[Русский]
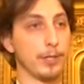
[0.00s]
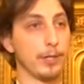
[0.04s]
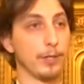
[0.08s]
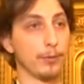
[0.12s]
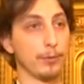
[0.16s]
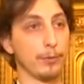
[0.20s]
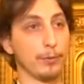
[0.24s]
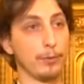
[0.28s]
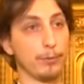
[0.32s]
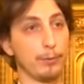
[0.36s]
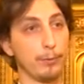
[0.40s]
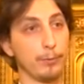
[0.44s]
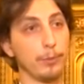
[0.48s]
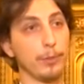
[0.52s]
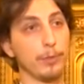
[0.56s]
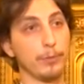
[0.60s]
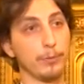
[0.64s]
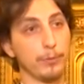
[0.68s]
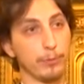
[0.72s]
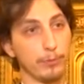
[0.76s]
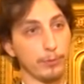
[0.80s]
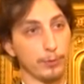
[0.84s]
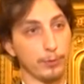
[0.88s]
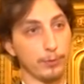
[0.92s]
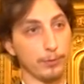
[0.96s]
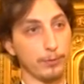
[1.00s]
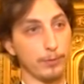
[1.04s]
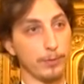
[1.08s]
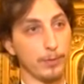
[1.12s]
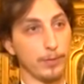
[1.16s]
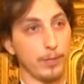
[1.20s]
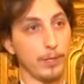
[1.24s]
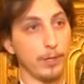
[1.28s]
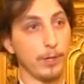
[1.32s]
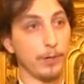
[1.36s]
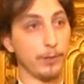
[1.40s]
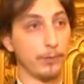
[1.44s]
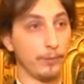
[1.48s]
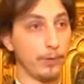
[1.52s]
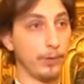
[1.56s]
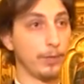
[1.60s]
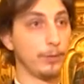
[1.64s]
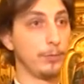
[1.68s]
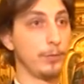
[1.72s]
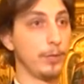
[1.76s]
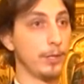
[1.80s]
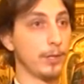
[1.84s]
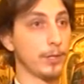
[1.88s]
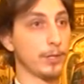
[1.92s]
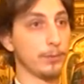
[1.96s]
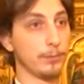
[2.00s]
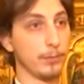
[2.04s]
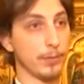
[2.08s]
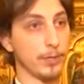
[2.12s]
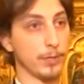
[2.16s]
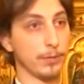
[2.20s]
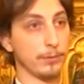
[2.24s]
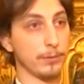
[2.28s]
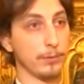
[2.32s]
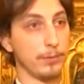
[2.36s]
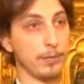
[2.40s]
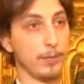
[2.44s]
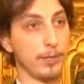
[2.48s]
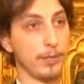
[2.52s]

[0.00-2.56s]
которые губят его душу. В этом и есть смысл.